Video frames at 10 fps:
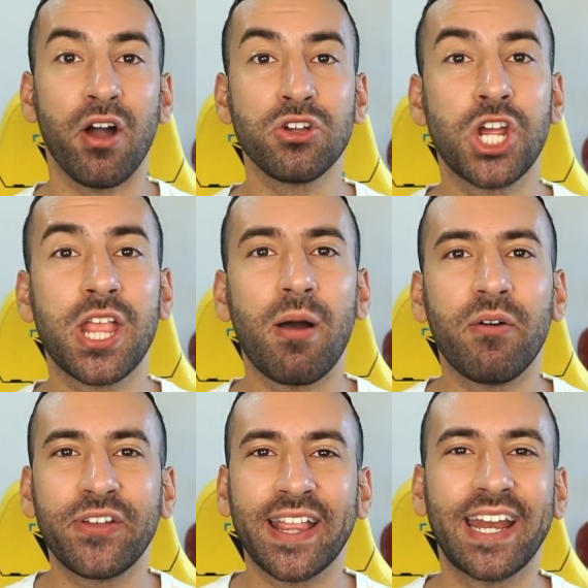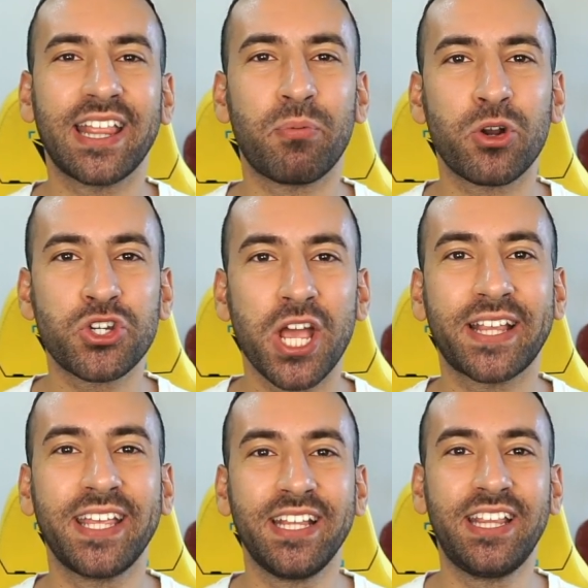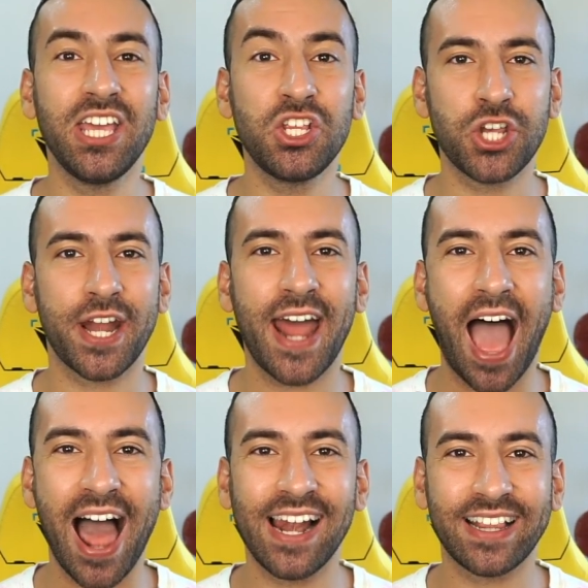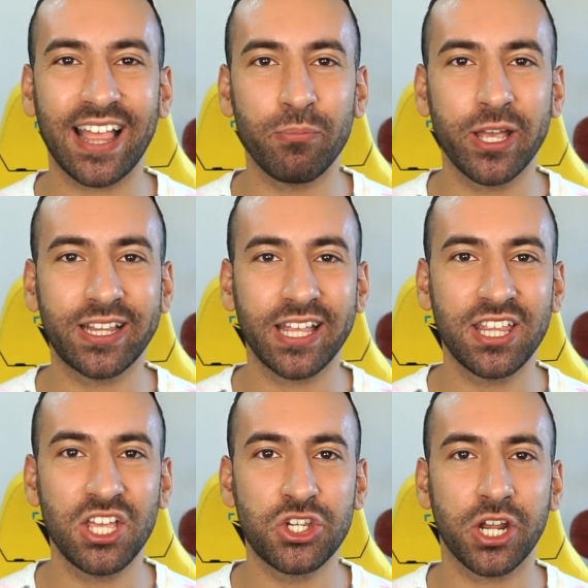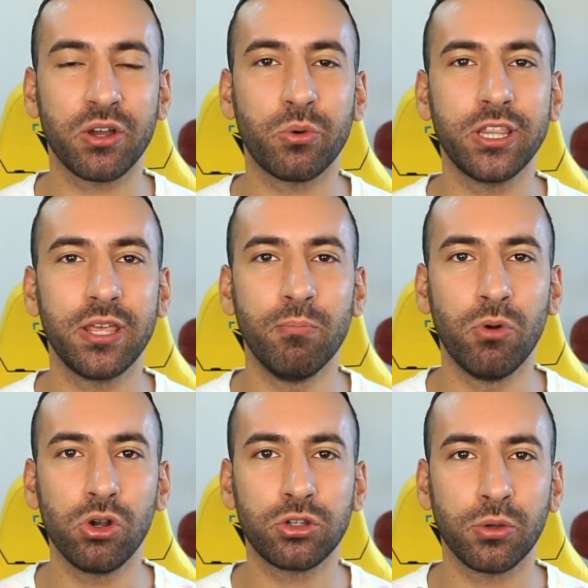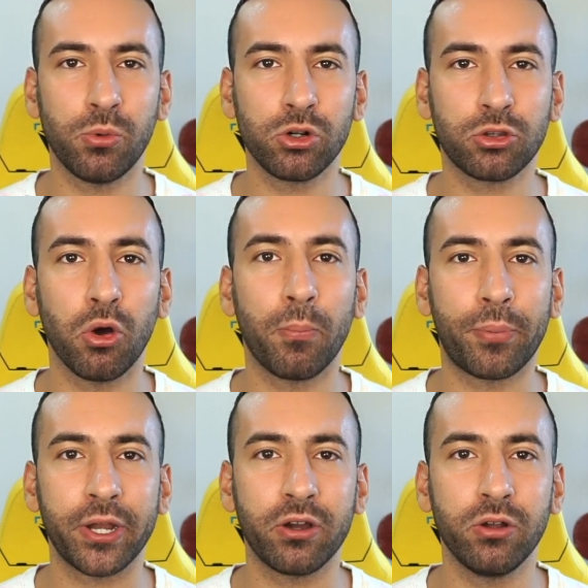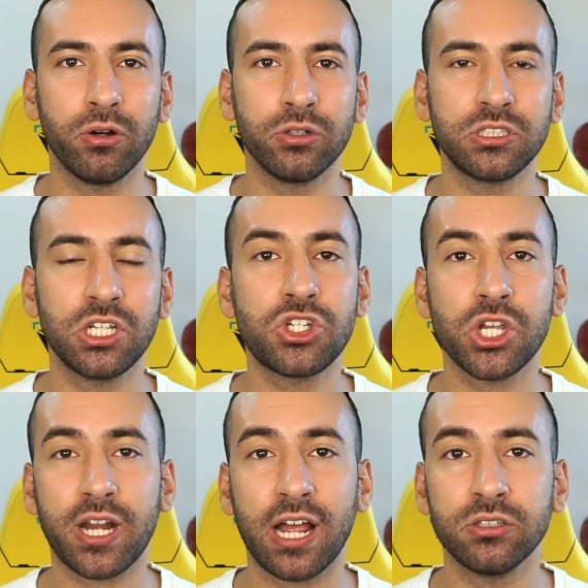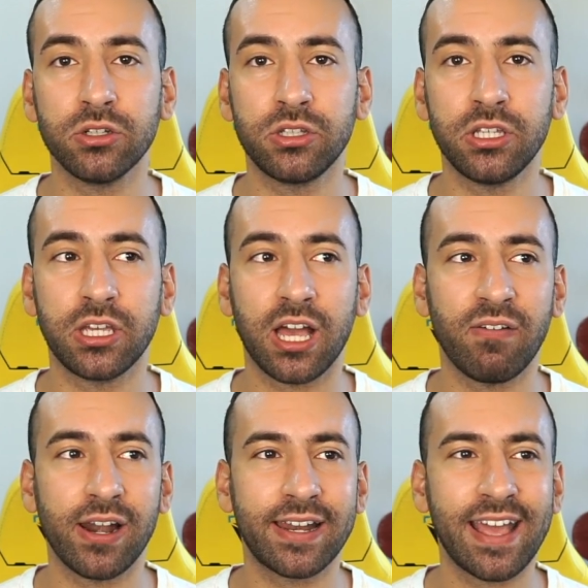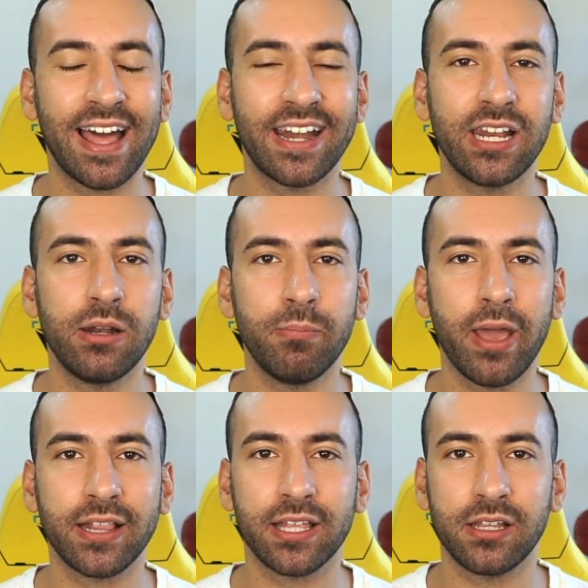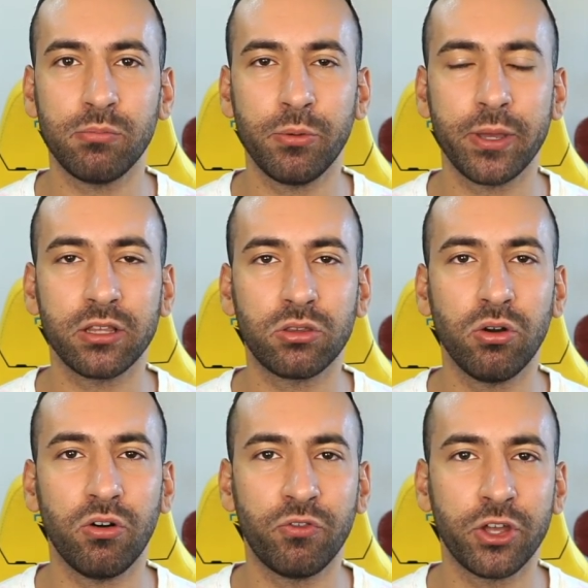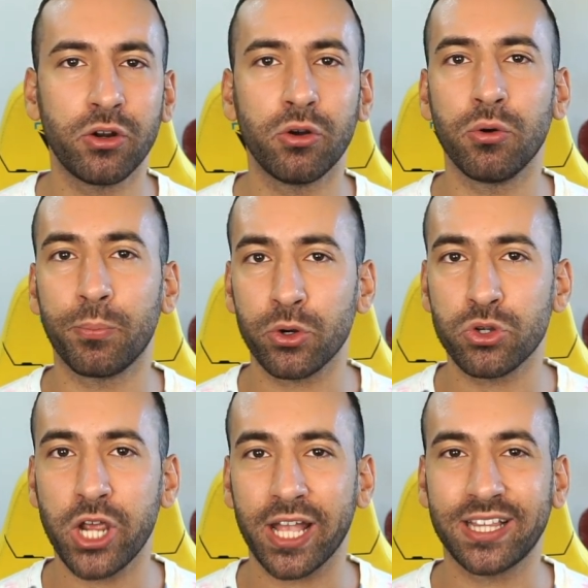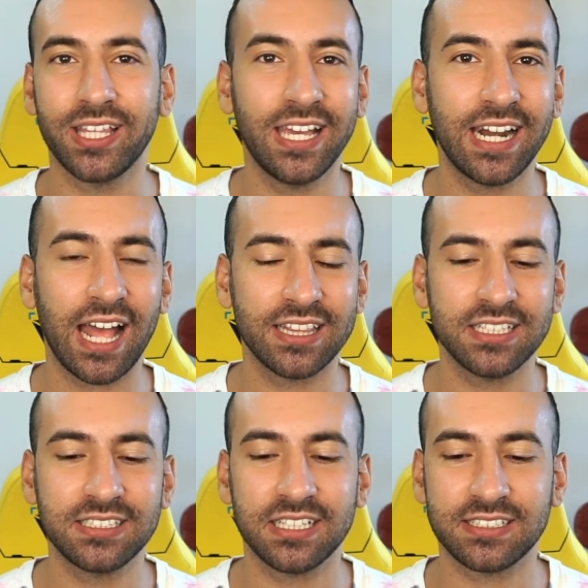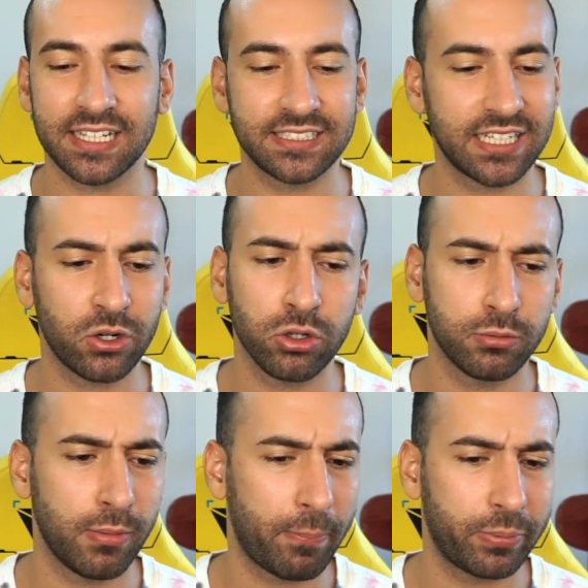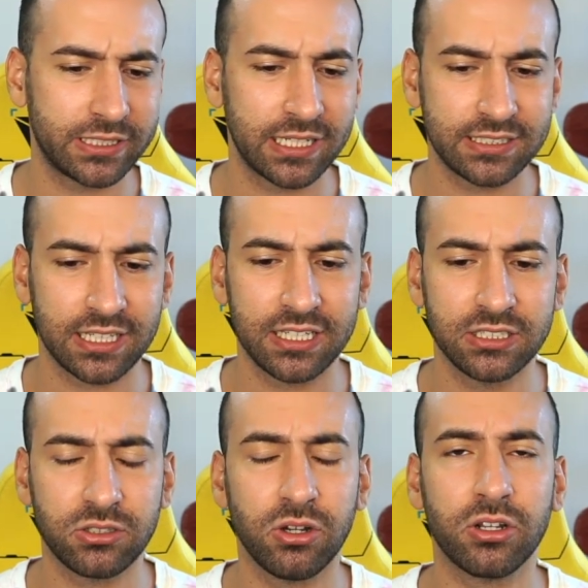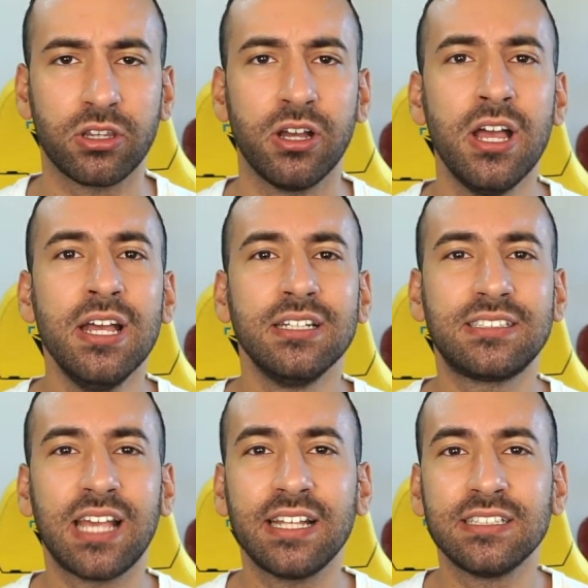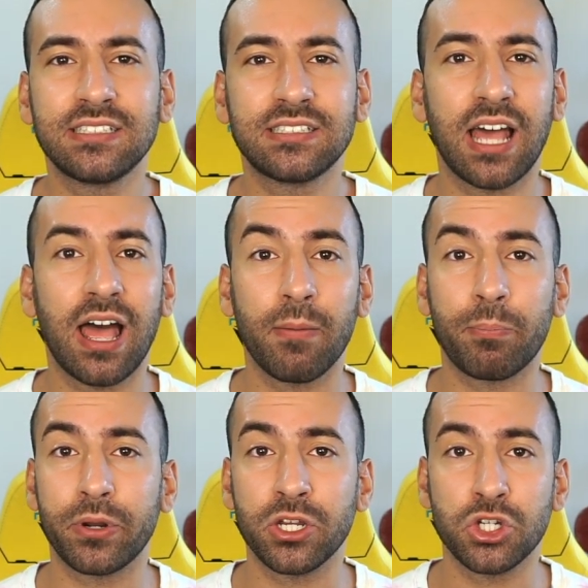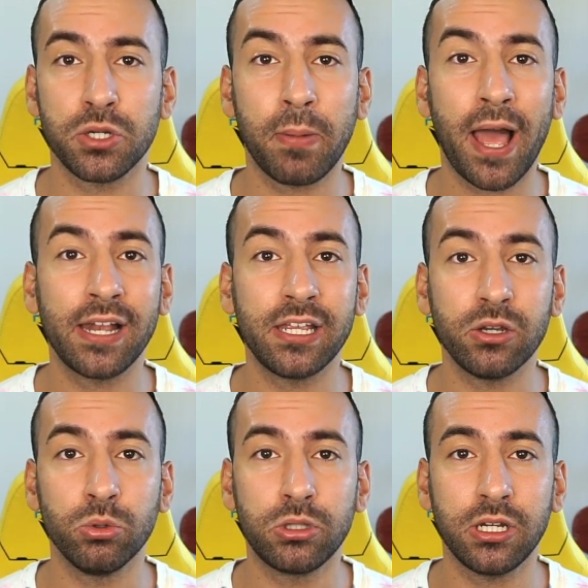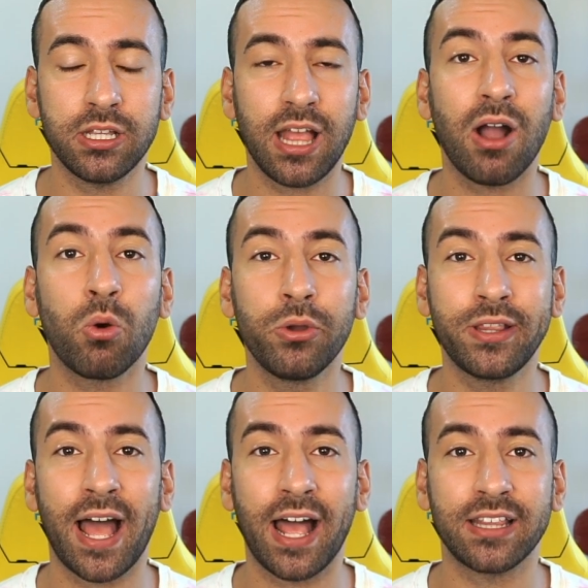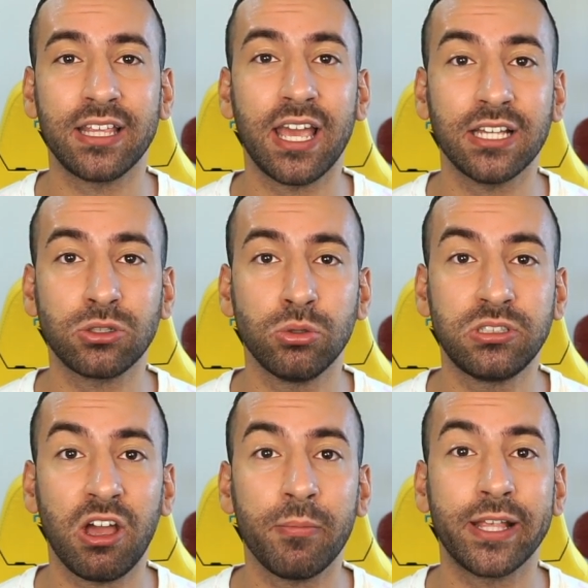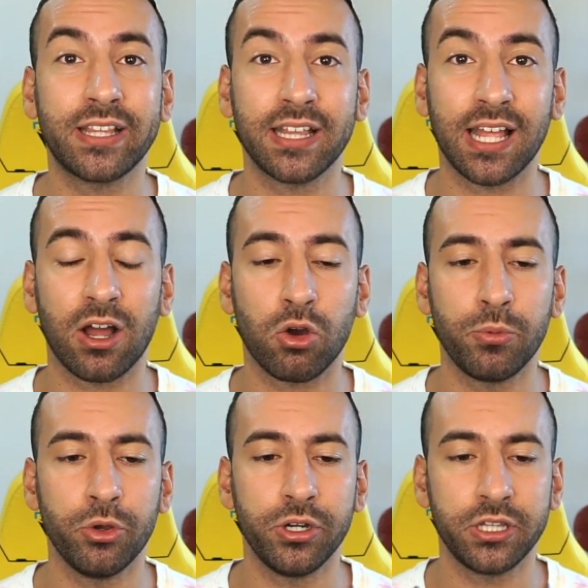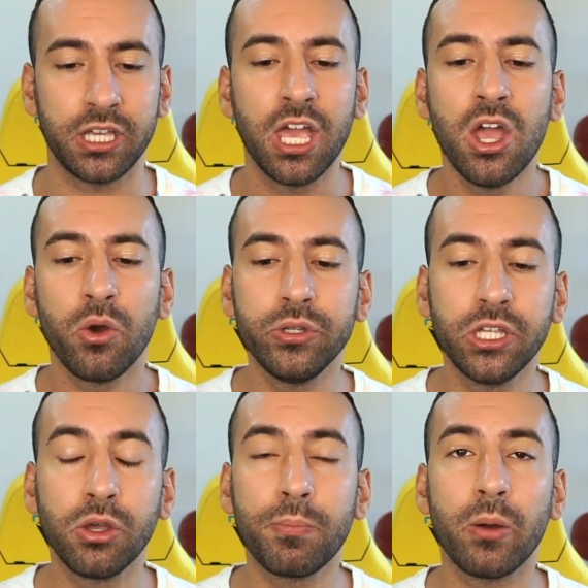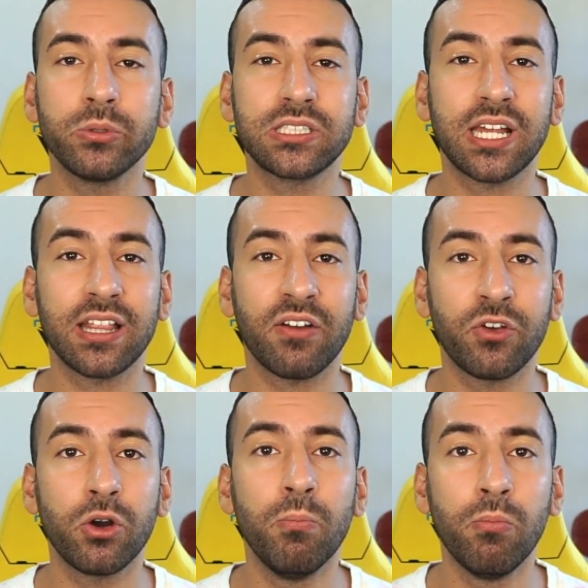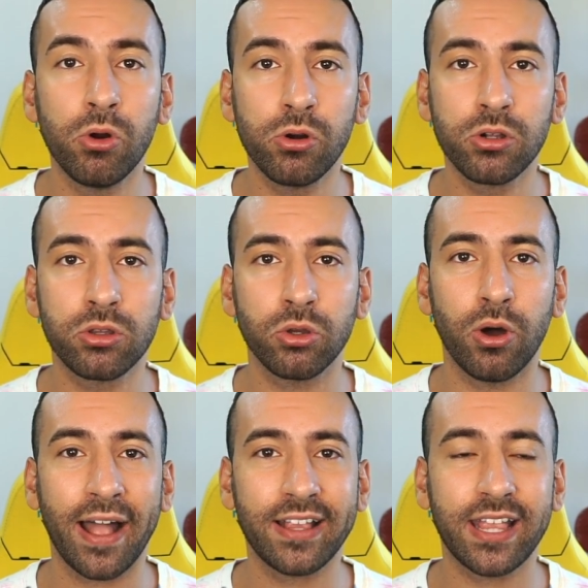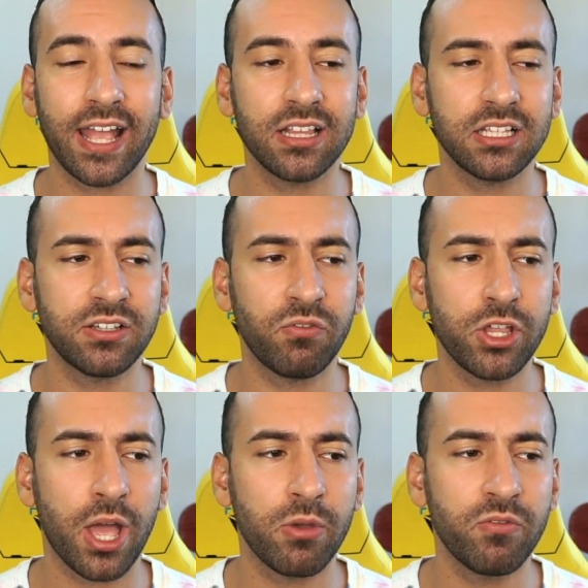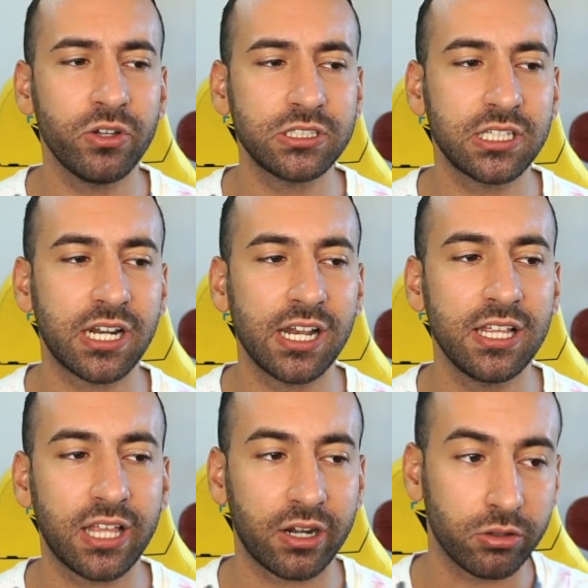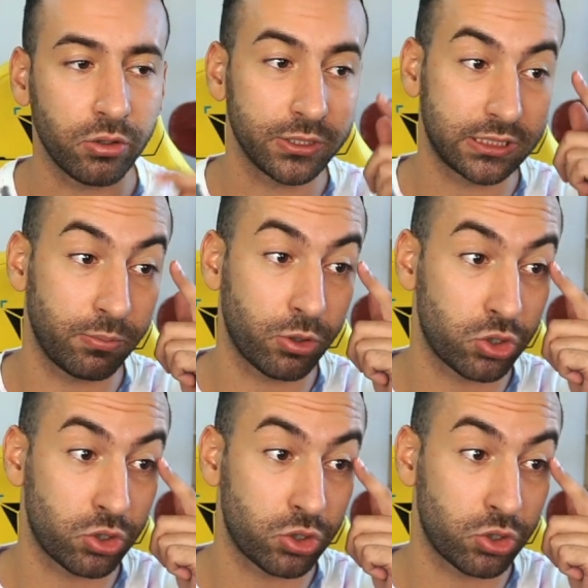E oggi andiamo a vedere dei progetti digen, altamente digen, quindi molto molto pericolosi, cercando di cavalcare il meta del momento, ovvero progetti gratis, senza roadmap, senza Discord, senza principali utilità, guidati esclusivamente dalla community. Quindi dobbiamo stare davvero molto attenti se vogliamo investire all'interno di questi